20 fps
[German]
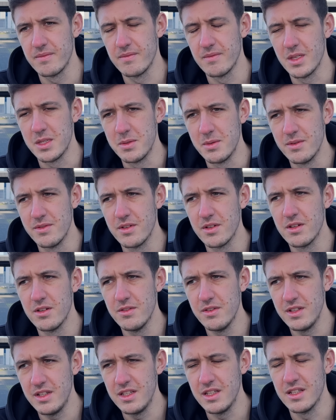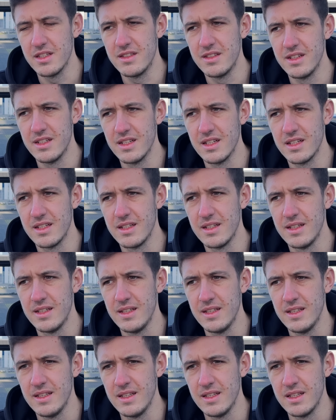Was mir der Verkäufer nicht erzählt hat.
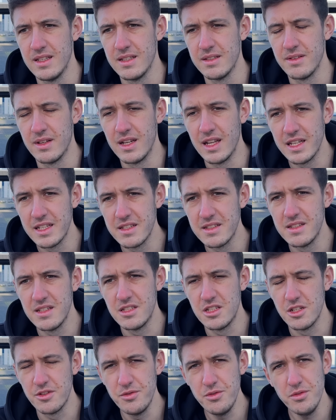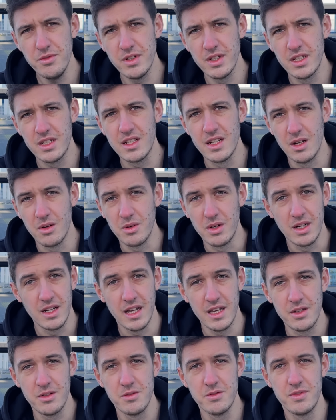Es war ein leichtes Déjà-vu, weil ich genau den
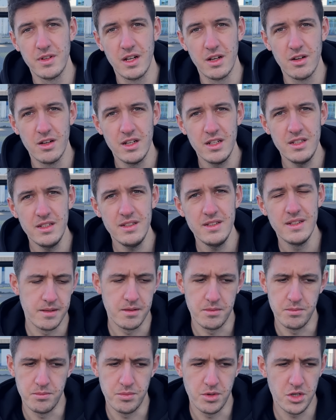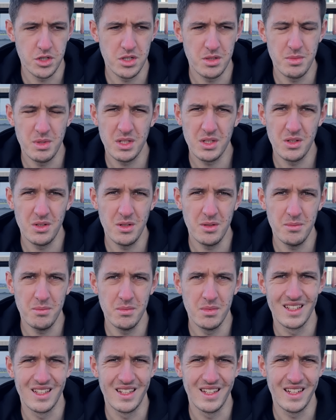gleichen Unfall auch hatte. Einen
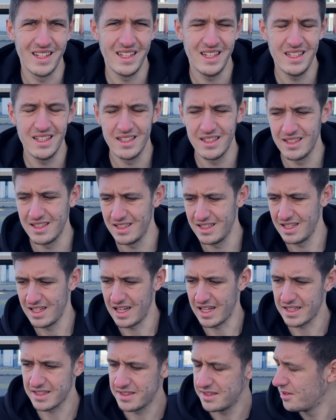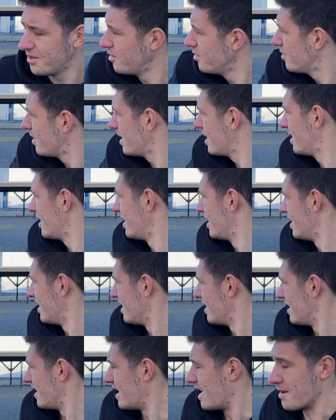mitgenommen, dreht, Achsen hinüber.
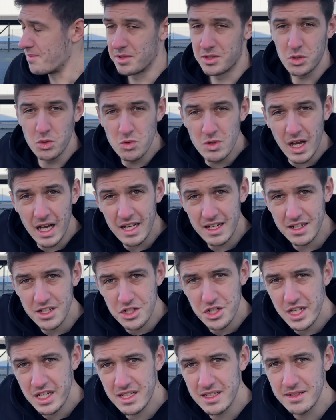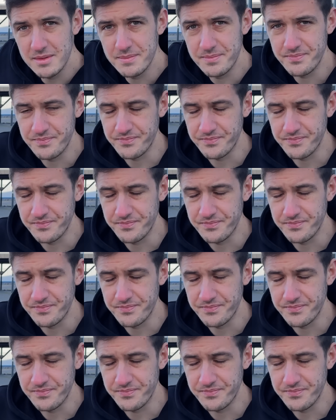Er hat mir das Gutachten geschickt.